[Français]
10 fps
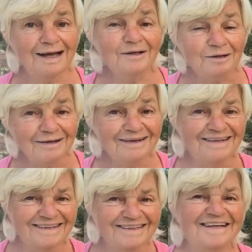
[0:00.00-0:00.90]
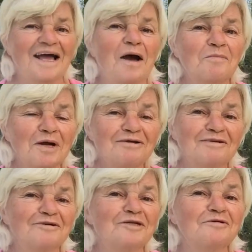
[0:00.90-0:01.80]
Alors, après,
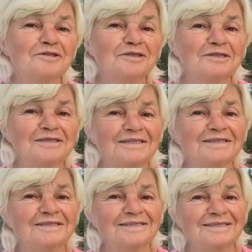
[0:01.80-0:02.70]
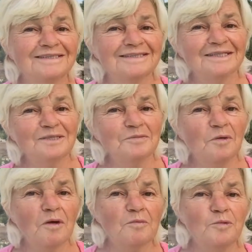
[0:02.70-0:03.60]
il va y avoir des,
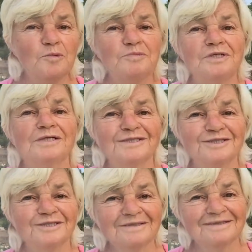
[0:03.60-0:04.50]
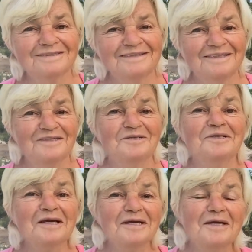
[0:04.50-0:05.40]
aliments un peu pièges. Il y
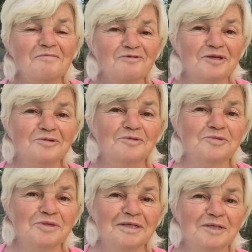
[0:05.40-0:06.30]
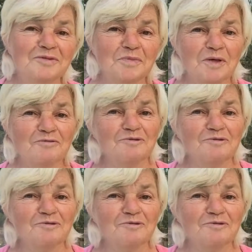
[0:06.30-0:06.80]
en a un qui me vient tout de suite à l'esprit.